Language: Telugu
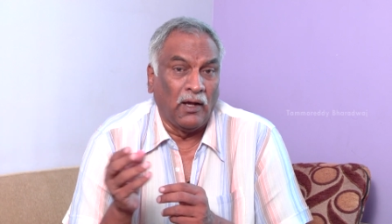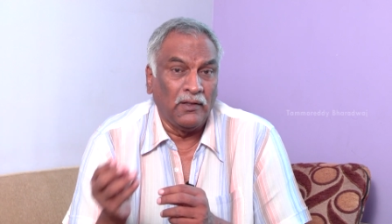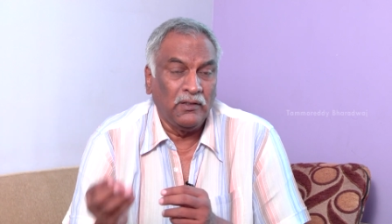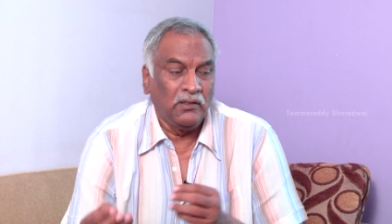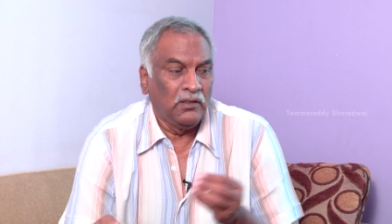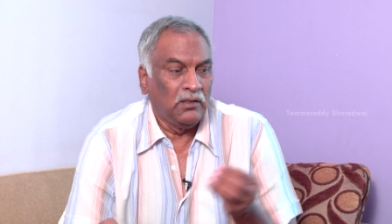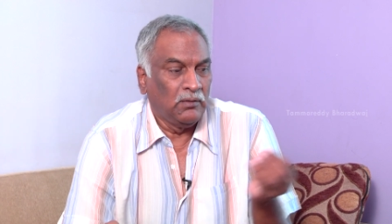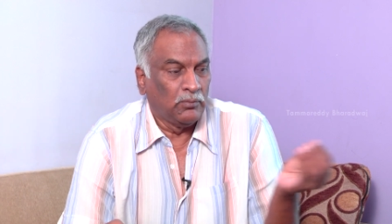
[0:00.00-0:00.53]

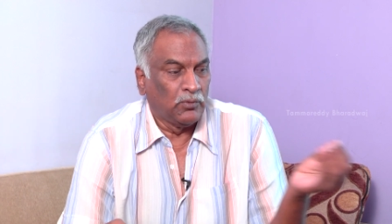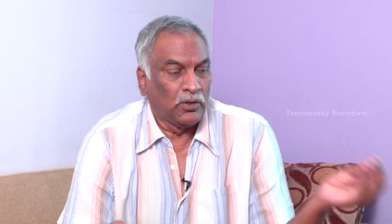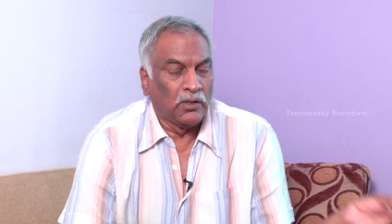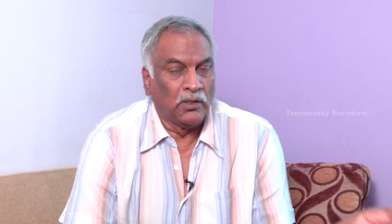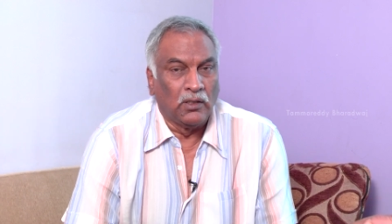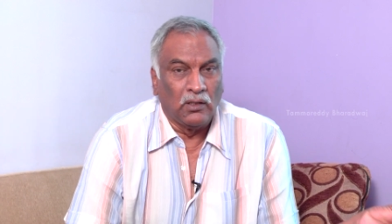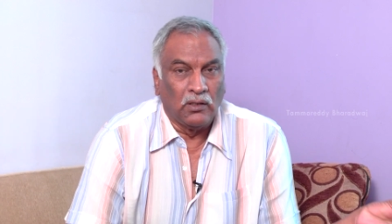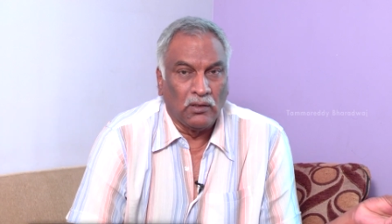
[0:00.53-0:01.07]
అది
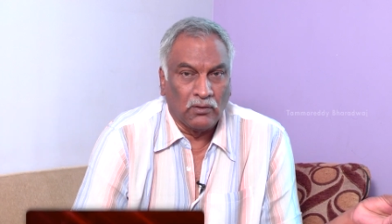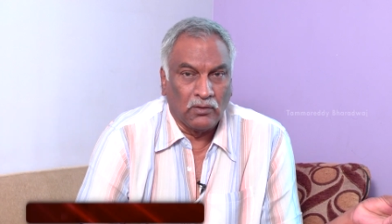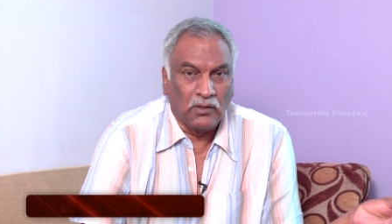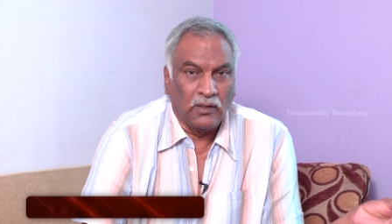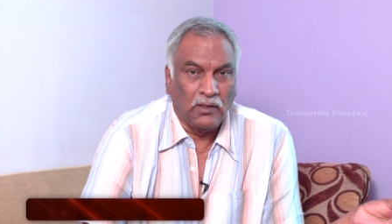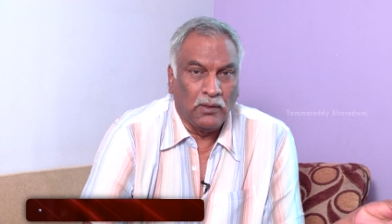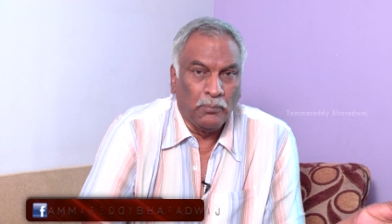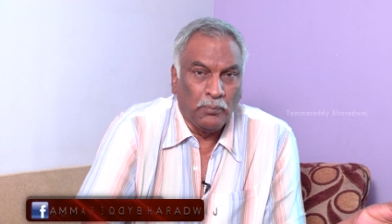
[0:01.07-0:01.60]
మొన్న ఒక
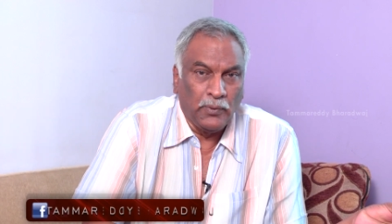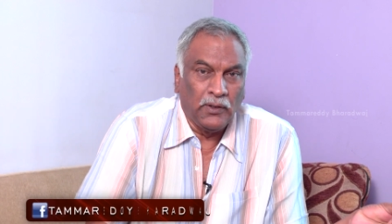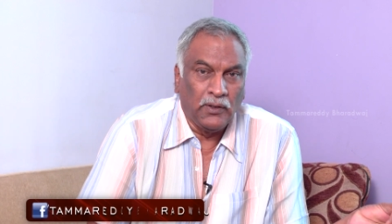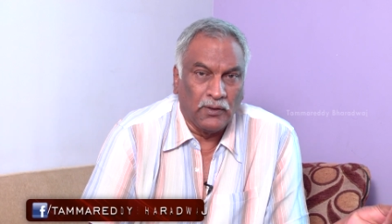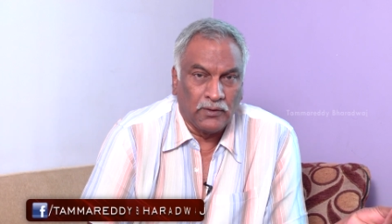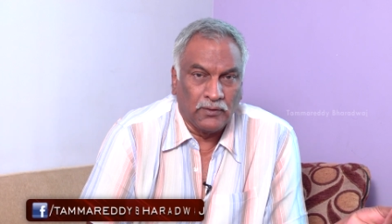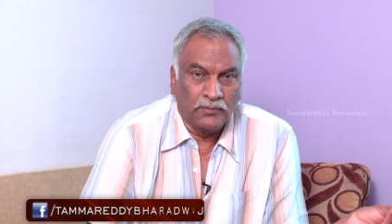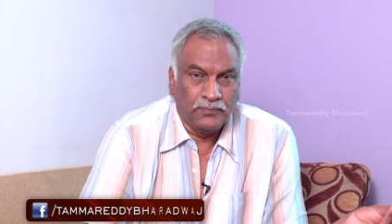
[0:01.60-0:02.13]
ఎంపీ
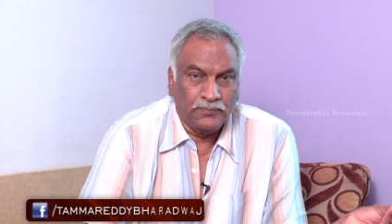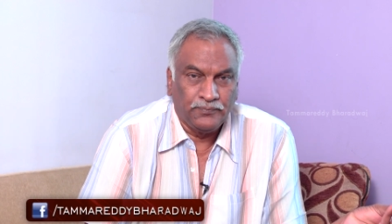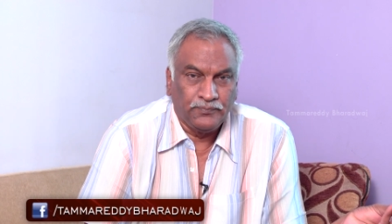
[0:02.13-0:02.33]
గారు